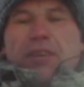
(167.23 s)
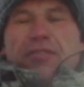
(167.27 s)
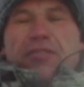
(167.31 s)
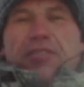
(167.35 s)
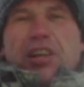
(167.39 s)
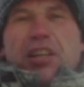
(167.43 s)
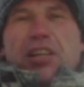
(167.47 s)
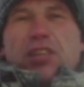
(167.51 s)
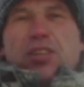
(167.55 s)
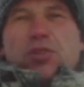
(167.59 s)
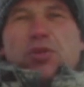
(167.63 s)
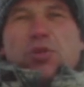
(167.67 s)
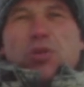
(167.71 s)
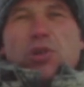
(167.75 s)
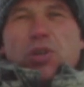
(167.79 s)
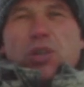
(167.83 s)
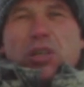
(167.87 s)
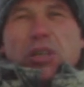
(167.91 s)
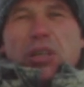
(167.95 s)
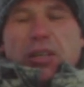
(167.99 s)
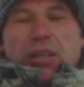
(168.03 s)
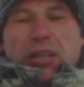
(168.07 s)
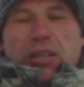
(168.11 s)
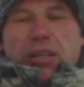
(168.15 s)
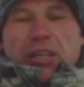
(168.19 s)
в кольцо
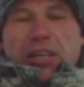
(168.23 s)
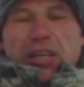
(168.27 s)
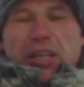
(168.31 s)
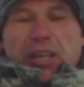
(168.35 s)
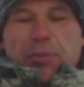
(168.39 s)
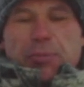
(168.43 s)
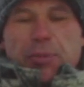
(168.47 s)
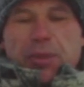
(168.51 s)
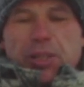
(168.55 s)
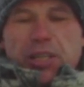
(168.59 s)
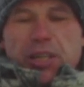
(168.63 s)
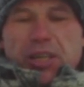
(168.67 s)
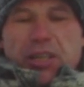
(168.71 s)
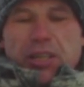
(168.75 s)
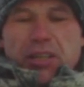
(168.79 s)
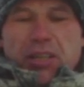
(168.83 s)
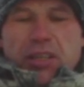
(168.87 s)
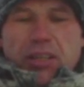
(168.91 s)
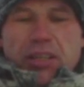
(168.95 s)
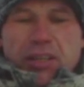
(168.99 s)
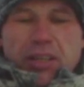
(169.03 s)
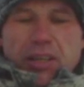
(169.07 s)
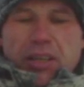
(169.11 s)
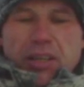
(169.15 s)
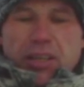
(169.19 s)
карабина
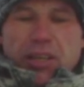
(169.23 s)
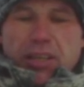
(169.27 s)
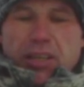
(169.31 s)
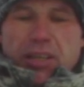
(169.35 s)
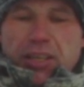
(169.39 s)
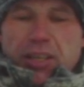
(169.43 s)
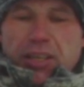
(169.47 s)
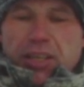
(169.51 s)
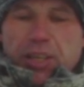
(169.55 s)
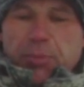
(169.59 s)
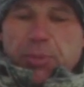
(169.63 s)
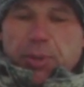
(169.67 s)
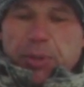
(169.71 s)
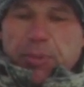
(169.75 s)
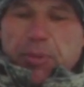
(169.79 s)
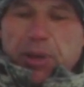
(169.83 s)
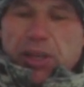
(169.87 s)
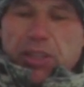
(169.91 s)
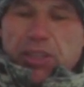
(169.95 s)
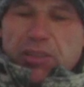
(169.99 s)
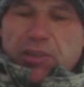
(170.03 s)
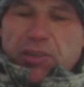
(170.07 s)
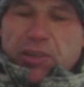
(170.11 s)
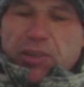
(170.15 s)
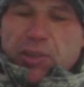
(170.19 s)
и
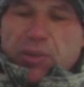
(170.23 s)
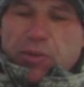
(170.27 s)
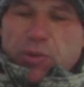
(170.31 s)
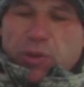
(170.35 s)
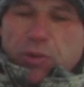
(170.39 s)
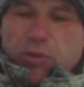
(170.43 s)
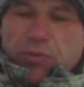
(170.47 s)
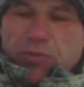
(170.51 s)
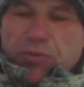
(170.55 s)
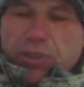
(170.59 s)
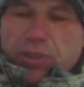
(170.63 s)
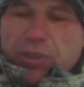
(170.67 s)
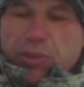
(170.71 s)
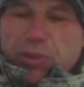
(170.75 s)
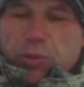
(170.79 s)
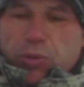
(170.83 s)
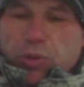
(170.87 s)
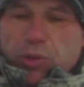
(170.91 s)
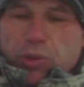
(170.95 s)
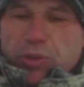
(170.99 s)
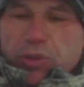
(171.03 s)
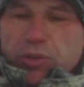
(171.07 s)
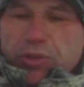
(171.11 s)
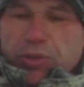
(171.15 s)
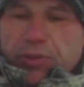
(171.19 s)
приматываю
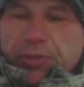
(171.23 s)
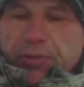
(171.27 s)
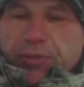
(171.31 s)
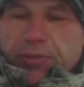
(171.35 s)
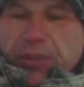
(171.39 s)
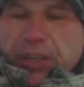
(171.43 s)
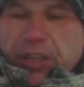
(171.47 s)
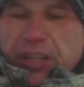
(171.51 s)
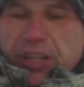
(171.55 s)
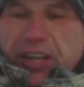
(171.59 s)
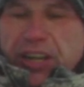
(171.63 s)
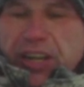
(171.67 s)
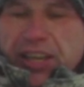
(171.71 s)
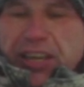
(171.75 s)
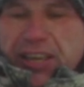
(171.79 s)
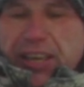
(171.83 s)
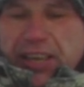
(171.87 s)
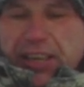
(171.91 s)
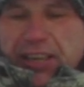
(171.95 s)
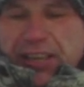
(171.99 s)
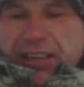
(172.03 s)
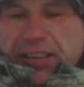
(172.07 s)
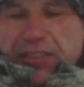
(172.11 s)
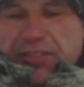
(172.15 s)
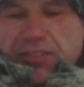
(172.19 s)
ее, на край
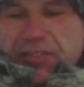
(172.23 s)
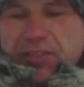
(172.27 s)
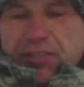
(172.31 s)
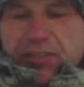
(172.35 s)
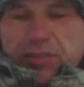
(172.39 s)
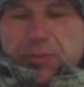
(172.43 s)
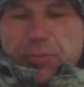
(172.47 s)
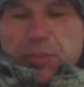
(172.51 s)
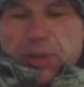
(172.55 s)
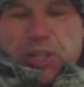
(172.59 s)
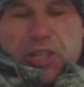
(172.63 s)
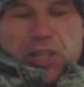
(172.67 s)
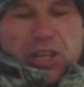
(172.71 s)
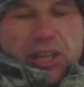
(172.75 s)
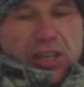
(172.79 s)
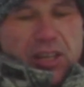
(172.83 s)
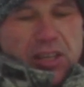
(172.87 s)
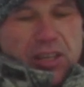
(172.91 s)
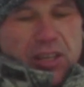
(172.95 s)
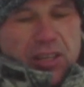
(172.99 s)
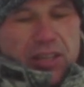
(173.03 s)
сбежка.